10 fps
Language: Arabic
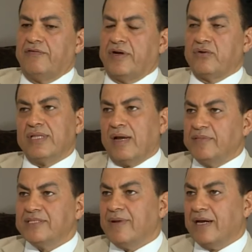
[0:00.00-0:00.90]
فكنت عم
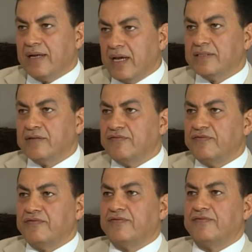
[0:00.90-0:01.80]
بسمع
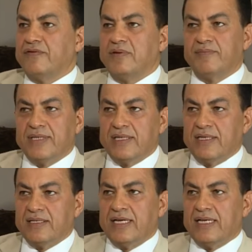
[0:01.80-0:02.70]
القصف
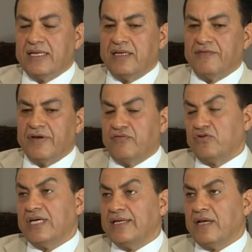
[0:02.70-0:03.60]
بديني
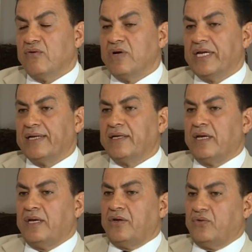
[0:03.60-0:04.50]
ففوجئت أولا
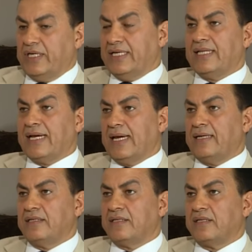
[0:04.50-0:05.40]
أنه حين
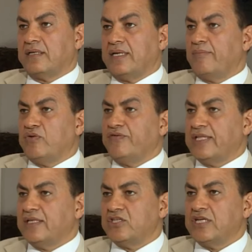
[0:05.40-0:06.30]
دخلت لم
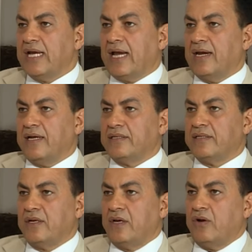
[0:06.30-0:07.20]
يفتشني أحد
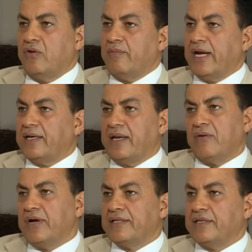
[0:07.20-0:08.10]
ومعي
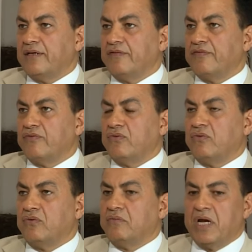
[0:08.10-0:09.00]
الهواتف
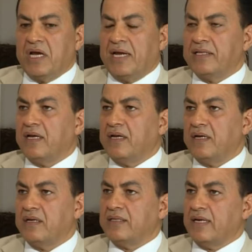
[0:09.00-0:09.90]
وما
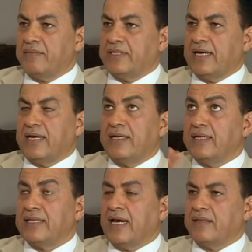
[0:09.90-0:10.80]
حدا
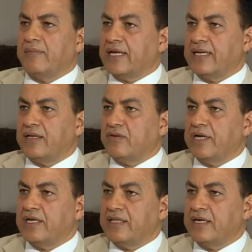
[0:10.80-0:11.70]
دخلني تحت مكانات
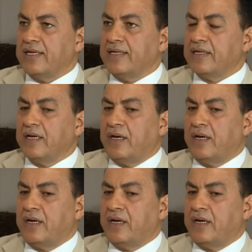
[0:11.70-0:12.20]
وما إلى ذلك